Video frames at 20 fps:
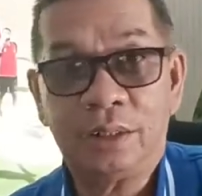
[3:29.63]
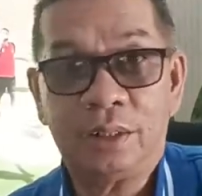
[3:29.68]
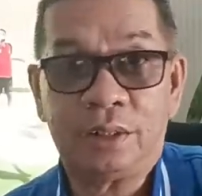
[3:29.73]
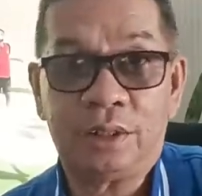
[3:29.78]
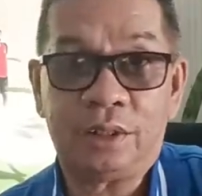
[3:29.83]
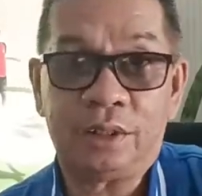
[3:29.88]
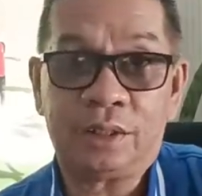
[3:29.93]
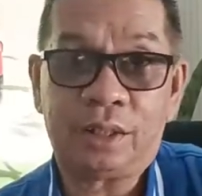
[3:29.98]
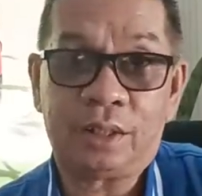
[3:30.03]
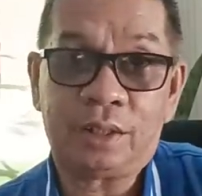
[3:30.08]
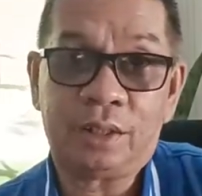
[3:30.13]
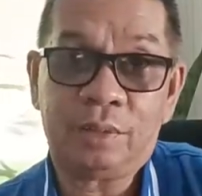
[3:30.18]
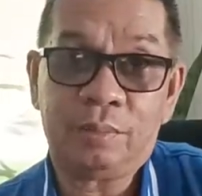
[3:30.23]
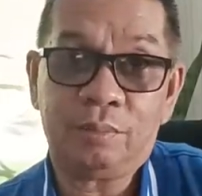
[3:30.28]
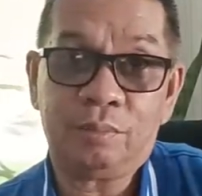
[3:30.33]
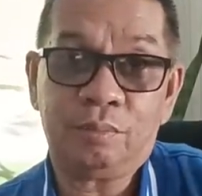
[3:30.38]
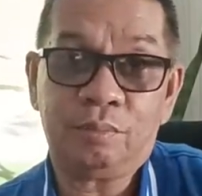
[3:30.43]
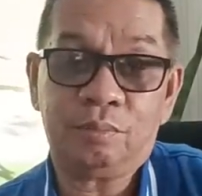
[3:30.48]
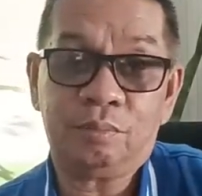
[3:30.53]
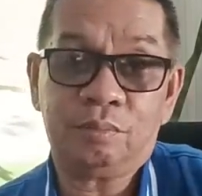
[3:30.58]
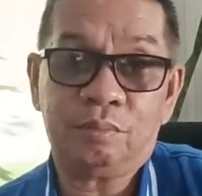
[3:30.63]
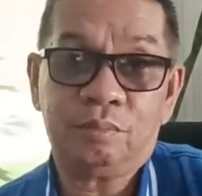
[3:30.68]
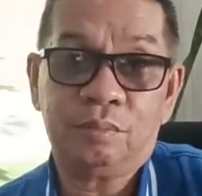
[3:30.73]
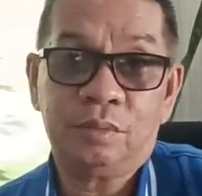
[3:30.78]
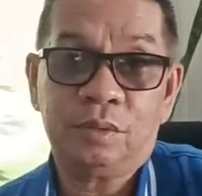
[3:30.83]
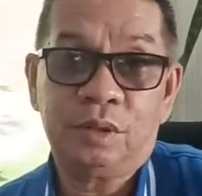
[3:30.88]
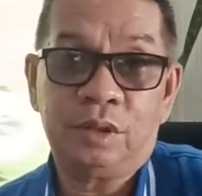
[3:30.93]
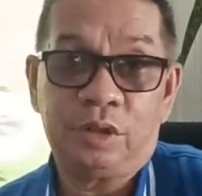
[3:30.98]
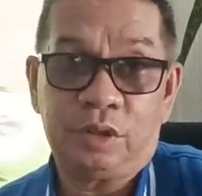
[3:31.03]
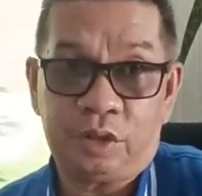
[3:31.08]
Ketika tim
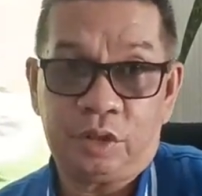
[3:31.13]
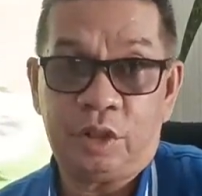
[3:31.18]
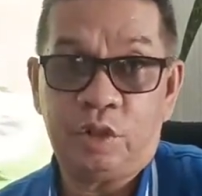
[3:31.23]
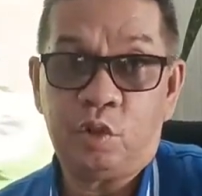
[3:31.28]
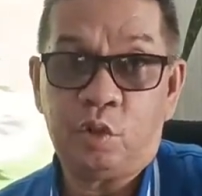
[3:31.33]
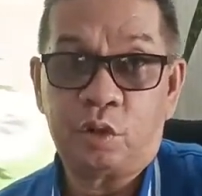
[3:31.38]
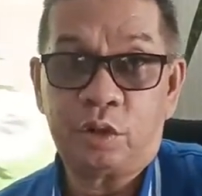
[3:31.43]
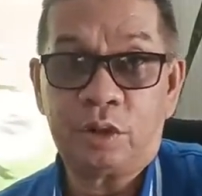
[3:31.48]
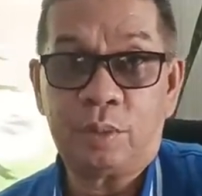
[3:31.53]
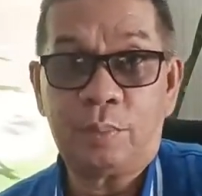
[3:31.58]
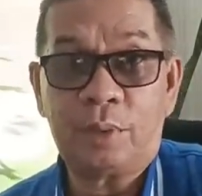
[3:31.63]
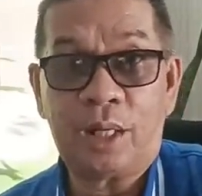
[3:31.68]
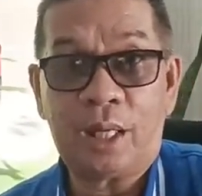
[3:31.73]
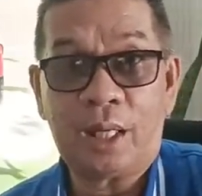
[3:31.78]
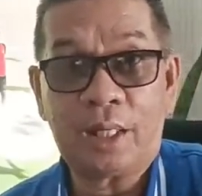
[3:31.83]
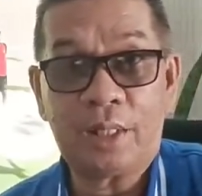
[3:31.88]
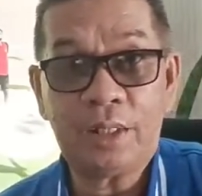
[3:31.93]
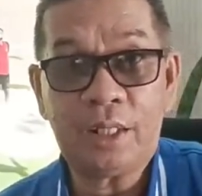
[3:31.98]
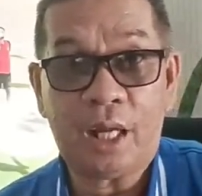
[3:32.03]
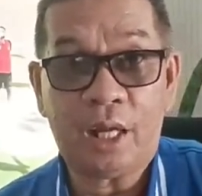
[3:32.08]
senior kita berlaga